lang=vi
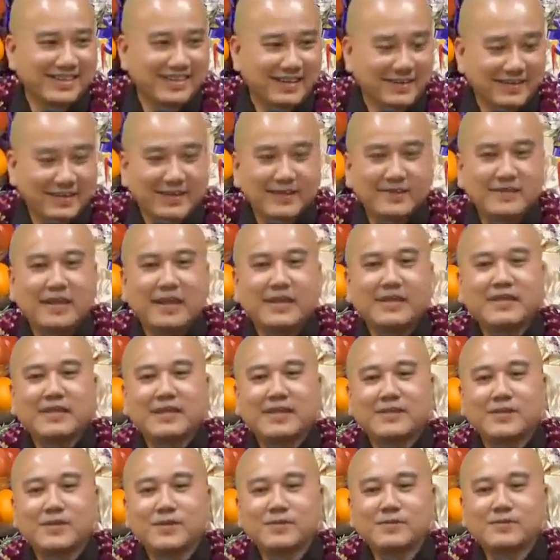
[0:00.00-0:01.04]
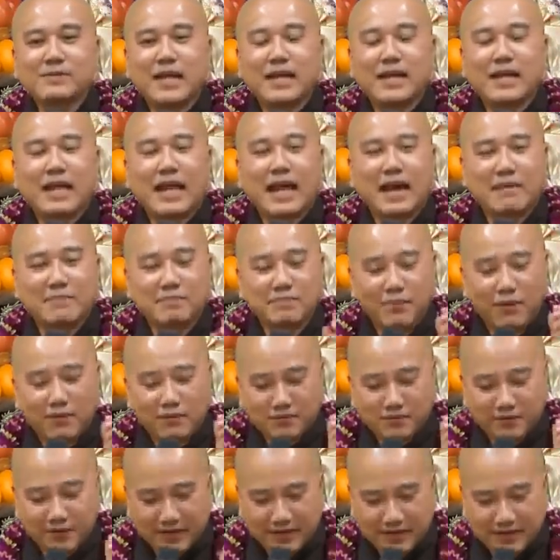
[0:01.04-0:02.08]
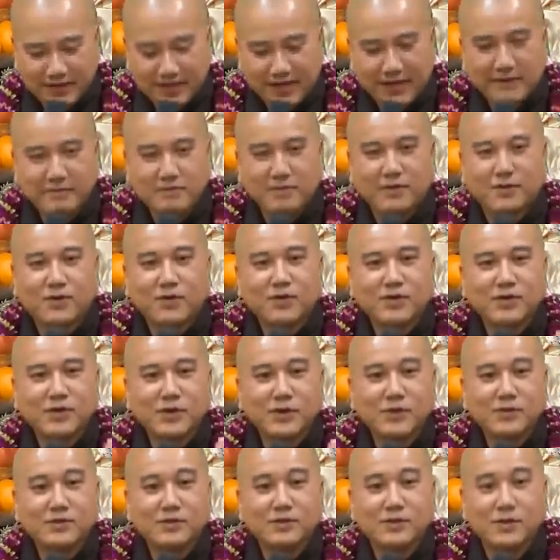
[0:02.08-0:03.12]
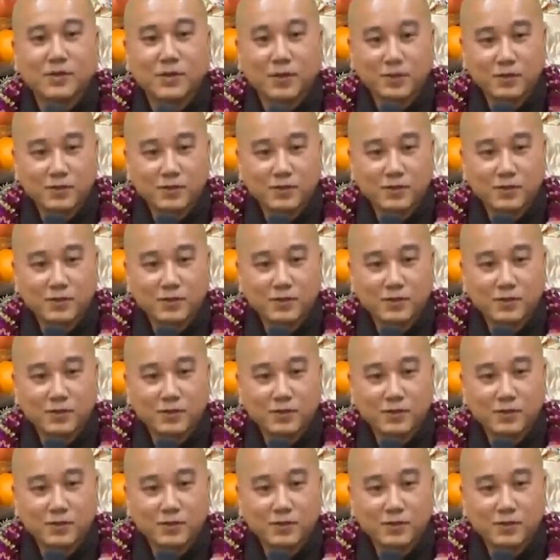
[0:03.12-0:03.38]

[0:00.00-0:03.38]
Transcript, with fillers: Thì như vậy thì chúng ta làm một việc gì mà có nhiều người